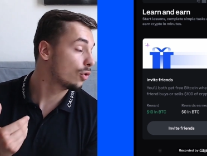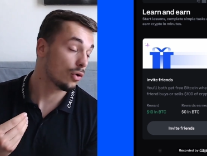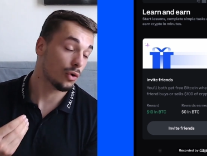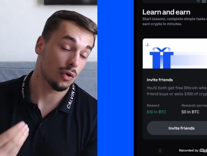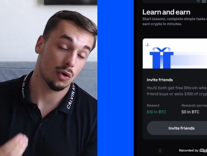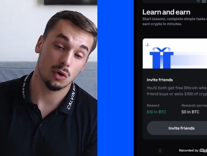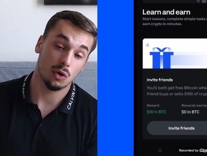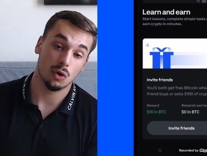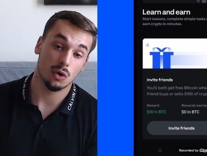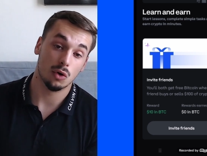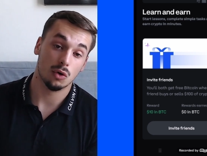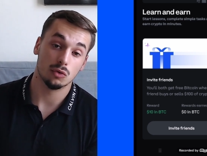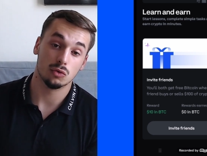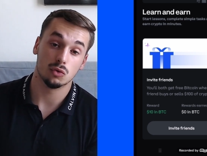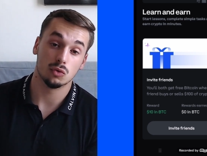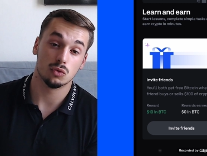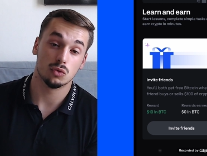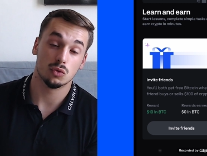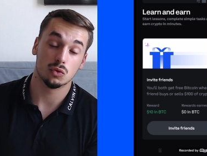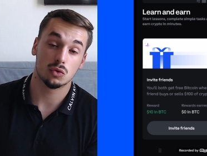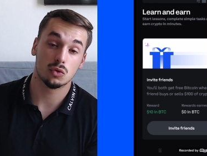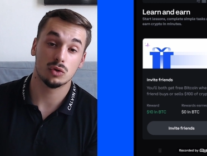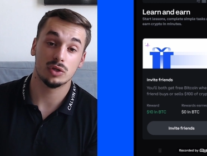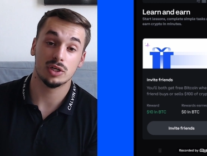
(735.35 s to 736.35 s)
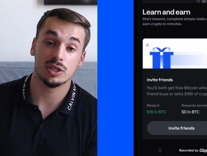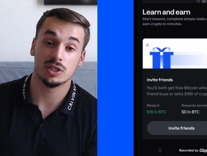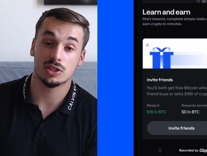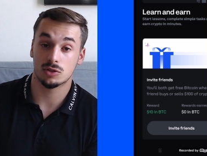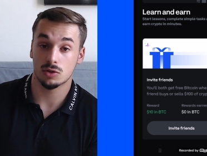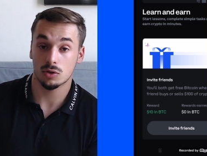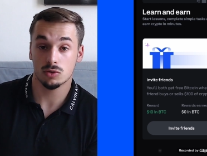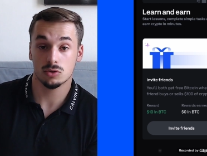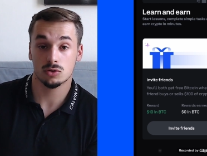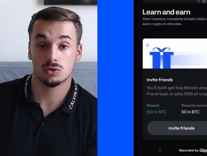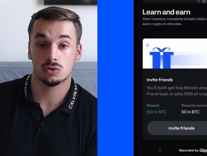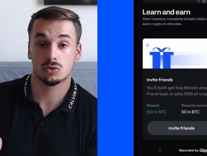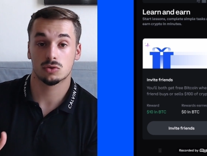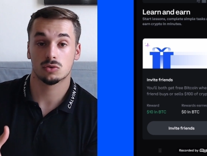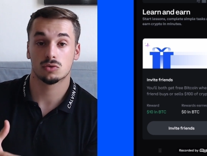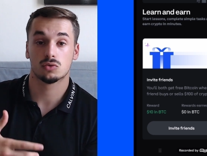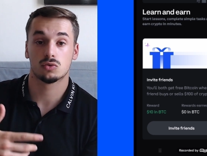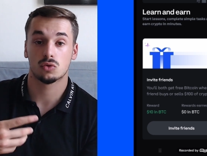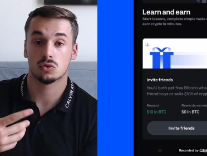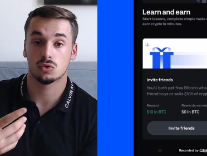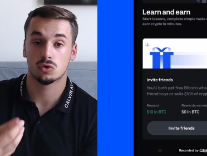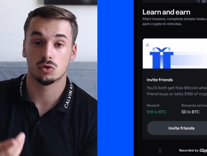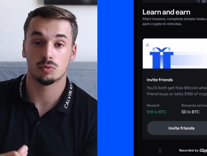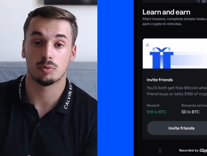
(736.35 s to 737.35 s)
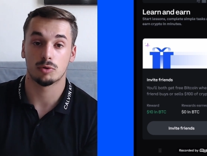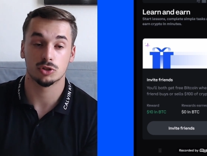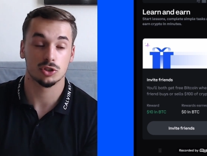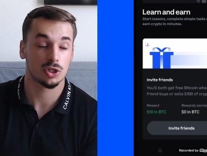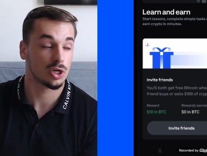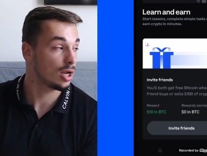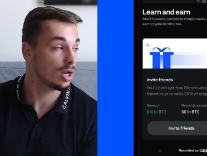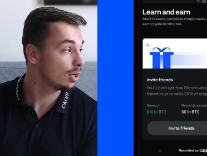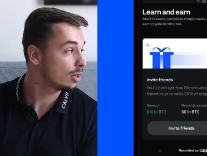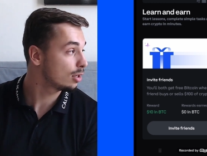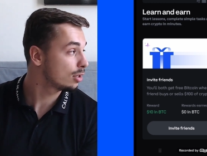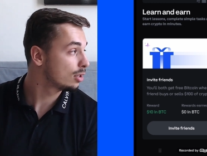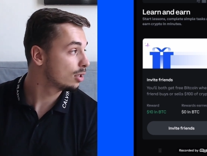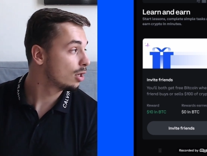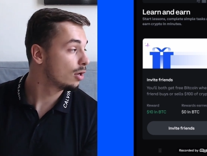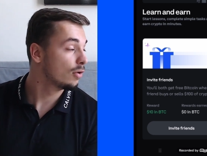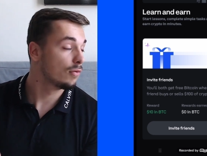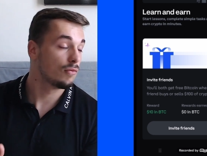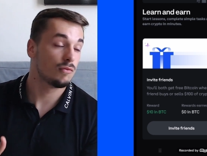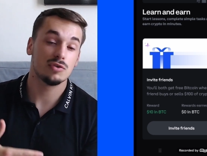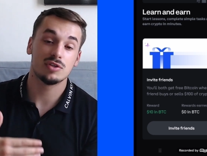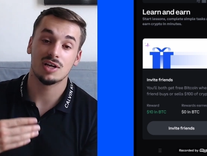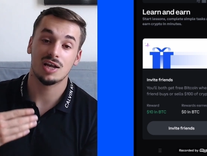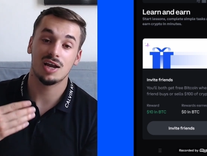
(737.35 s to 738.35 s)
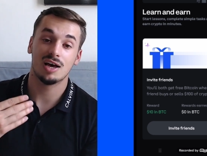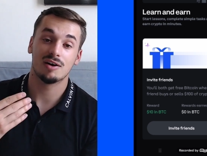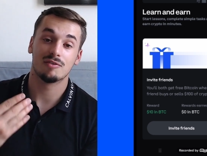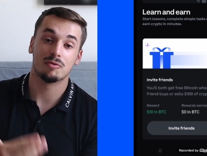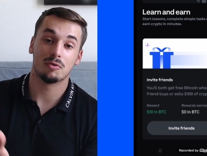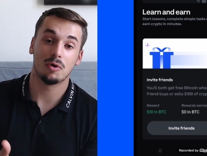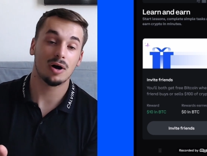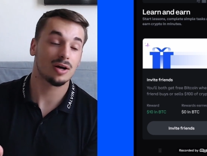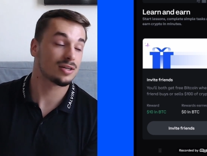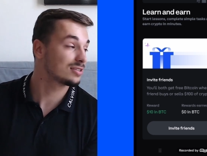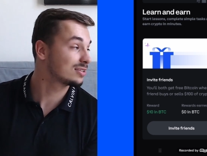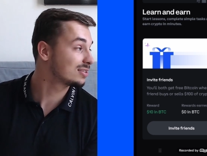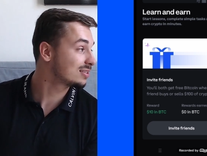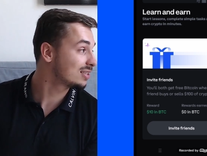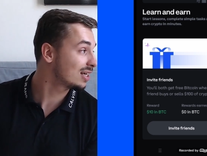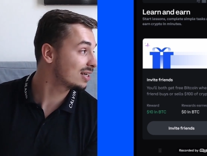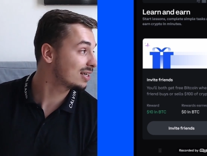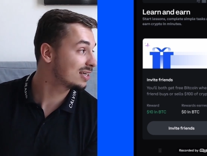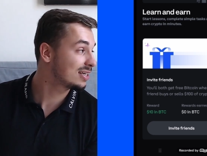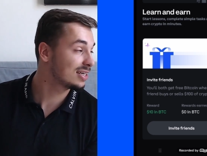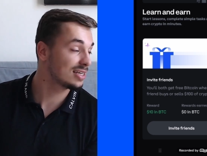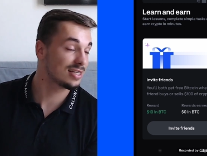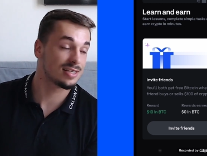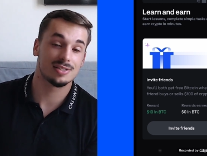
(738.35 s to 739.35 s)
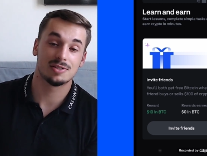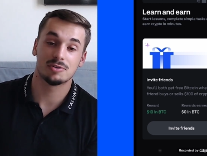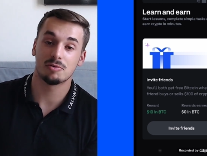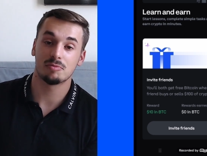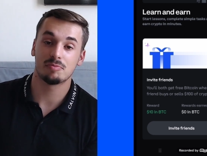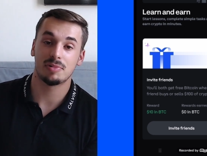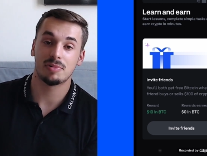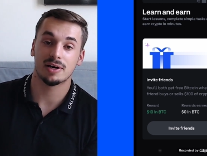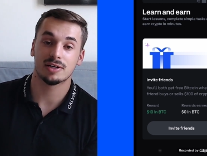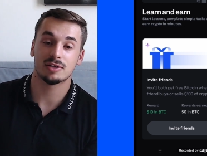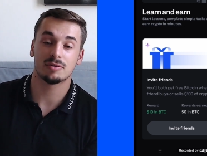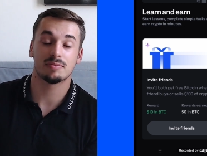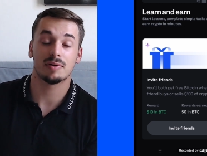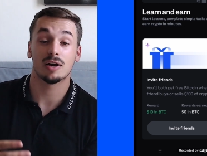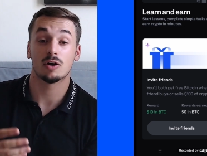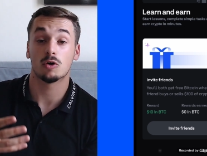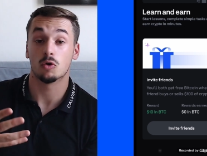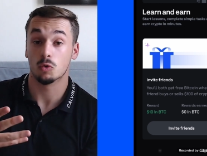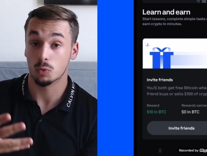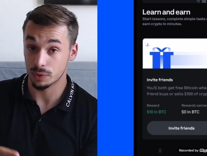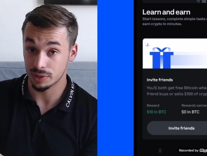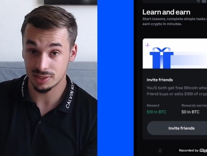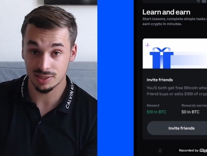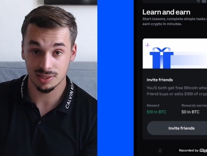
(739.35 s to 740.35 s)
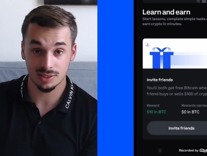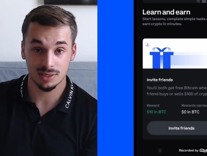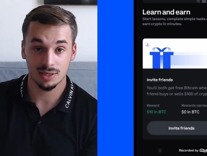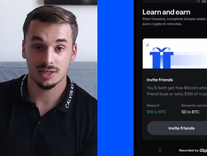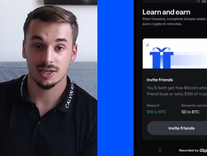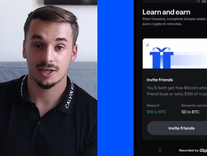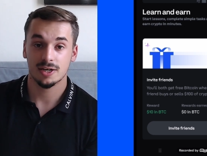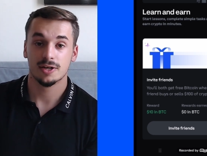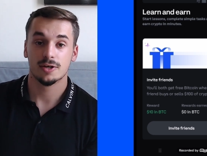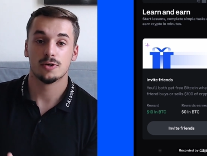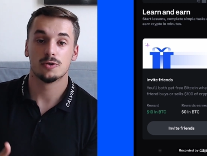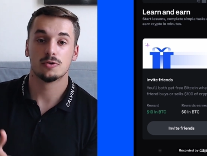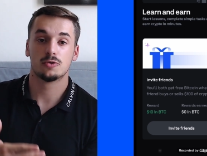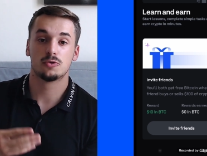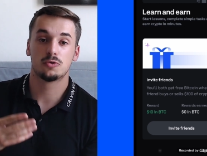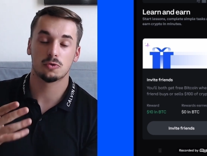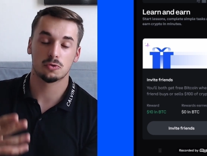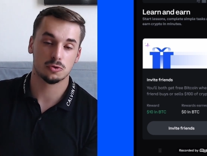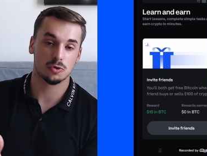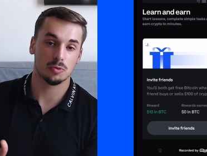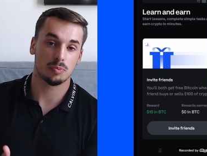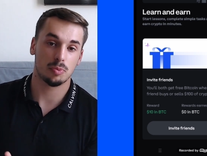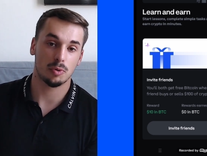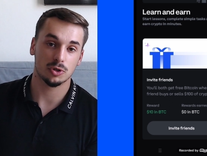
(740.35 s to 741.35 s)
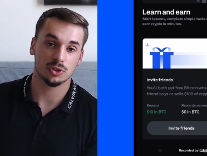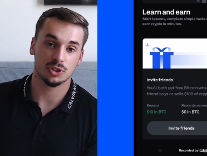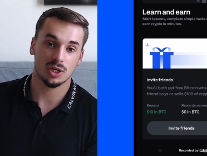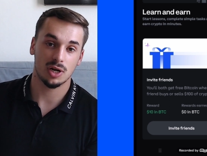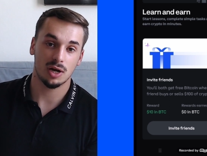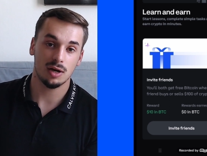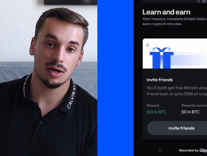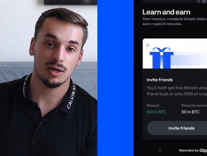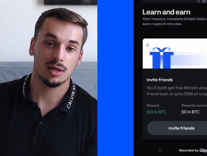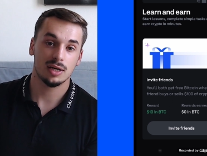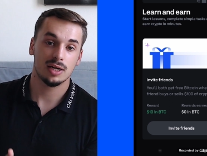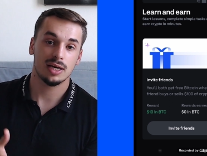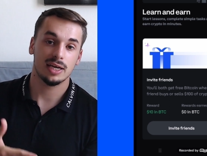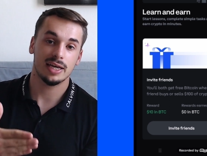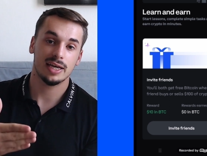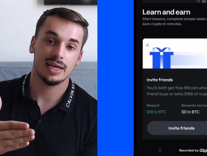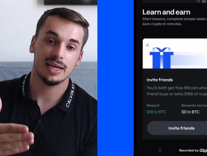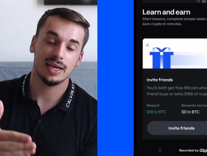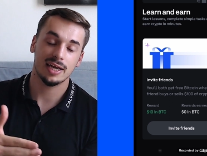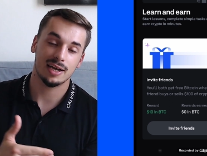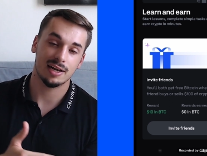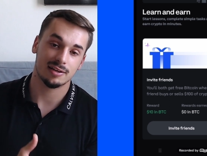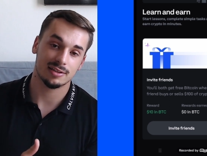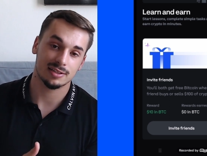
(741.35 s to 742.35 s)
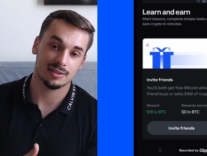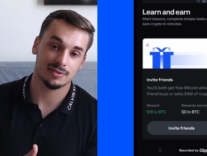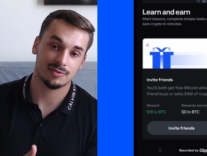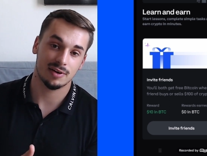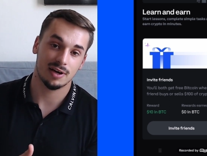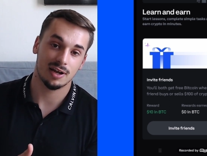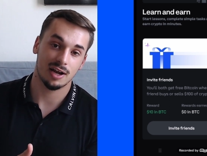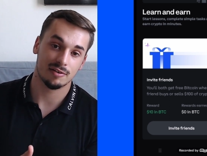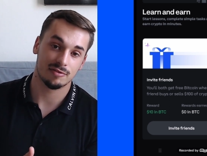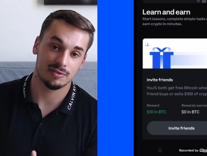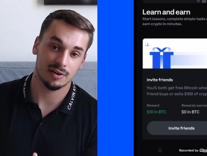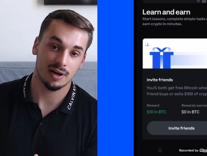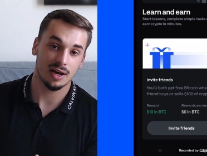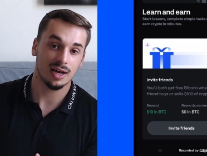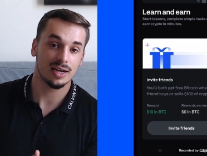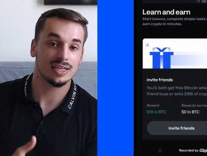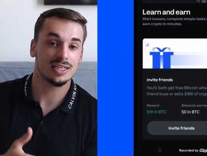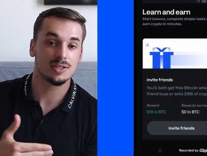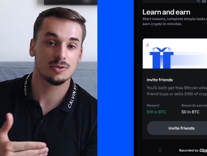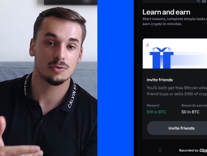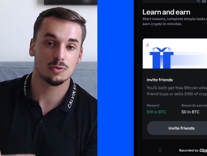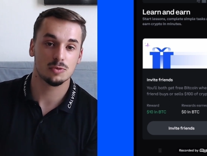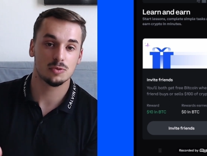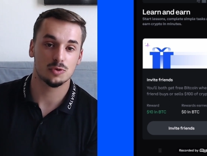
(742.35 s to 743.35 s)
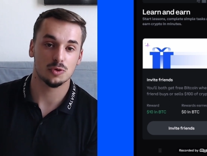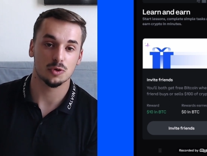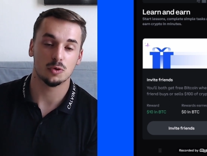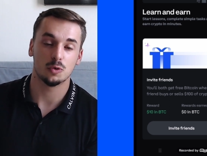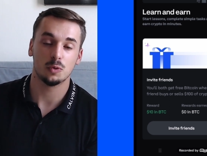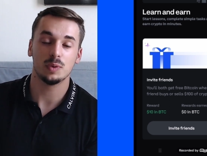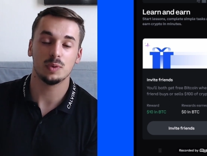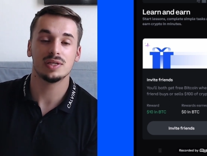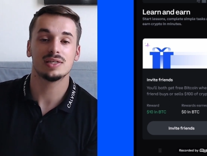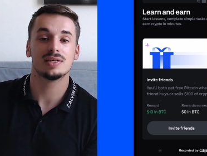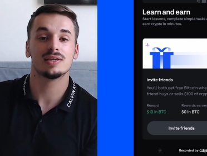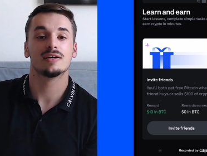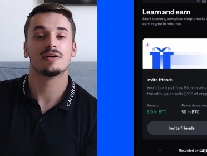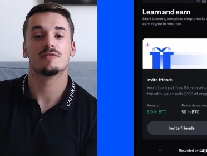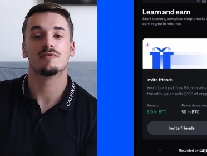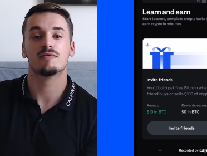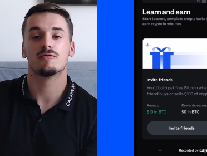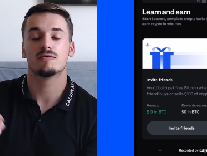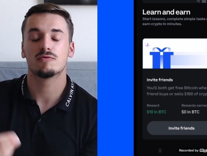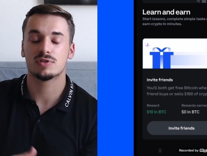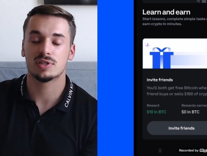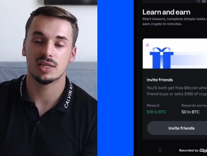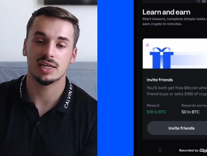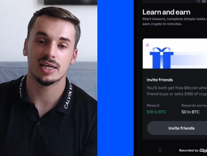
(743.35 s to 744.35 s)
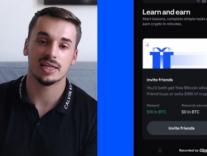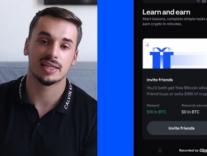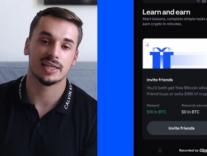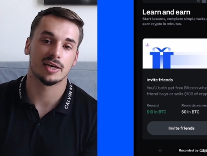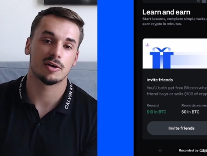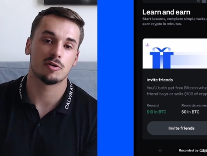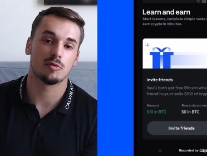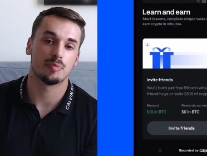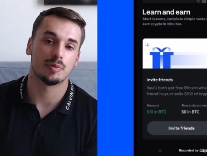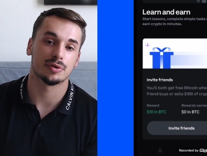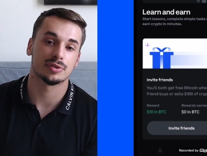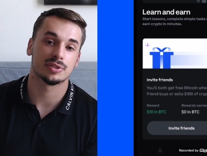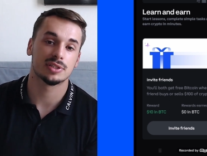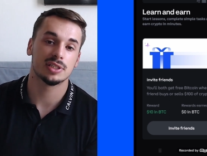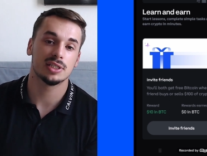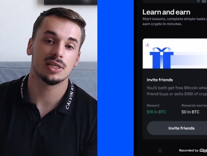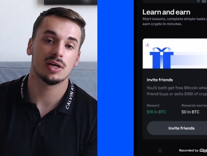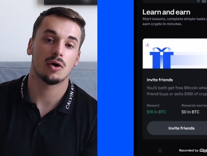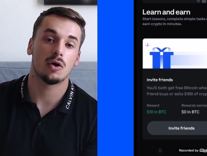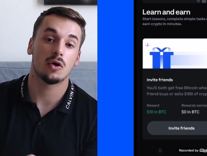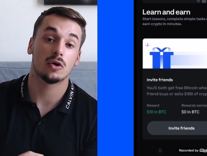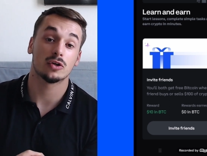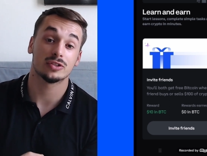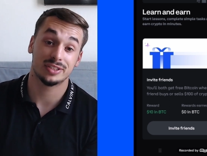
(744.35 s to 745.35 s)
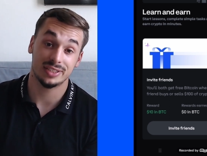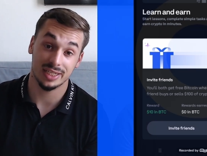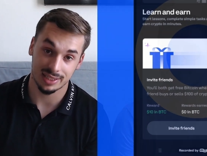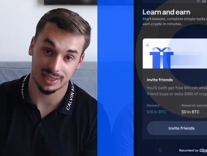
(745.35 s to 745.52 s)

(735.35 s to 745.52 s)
euh, connaissances sur ce projet-là, vous allez avoir 5 questions, par exemple un quiz sur ce projet-là, et à la, fin, à l'issue de ce quiz, vous allez être récompensé en cette